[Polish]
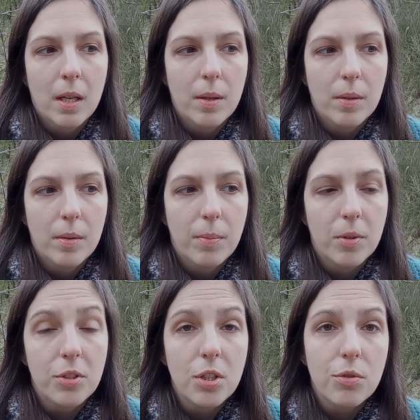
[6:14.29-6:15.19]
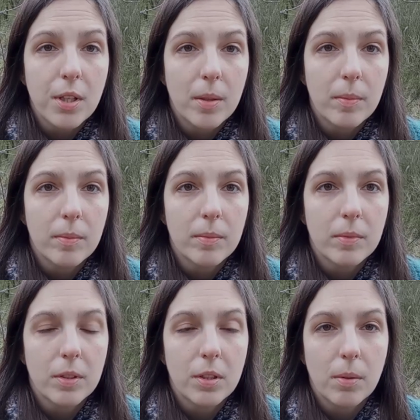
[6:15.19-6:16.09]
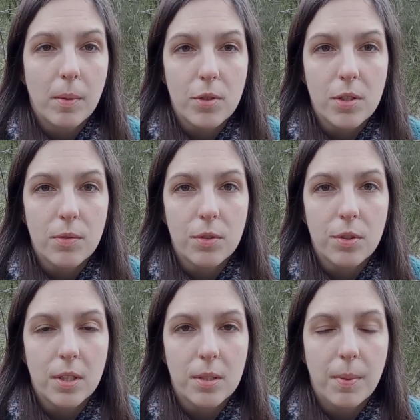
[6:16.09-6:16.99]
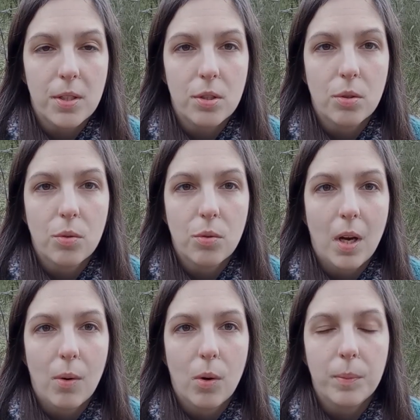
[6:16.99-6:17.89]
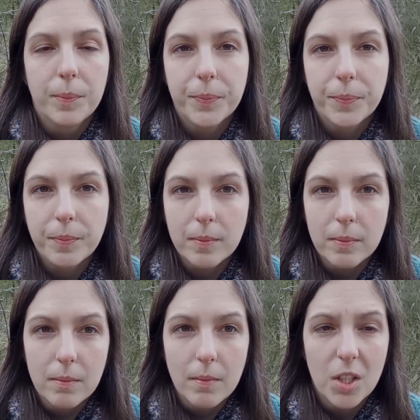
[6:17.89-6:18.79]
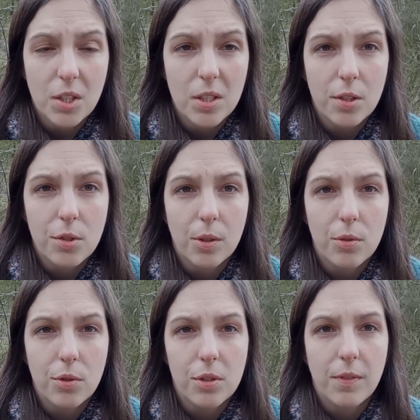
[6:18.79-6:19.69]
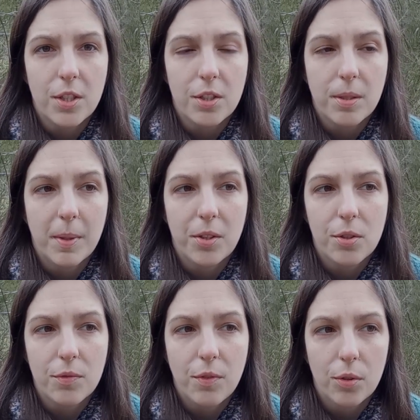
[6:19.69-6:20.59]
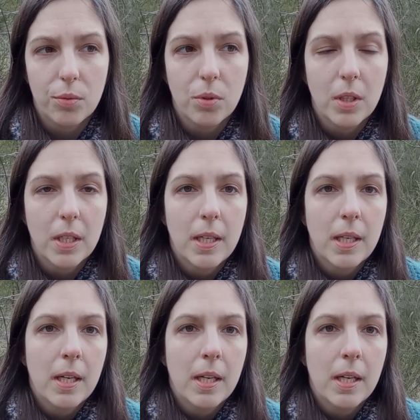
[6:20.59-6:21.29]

E, bo gdzieś już tam, gdy to małżeństwo coraz bardziej kulało, gdzieś zaczęła już rozważać temat rozwodu,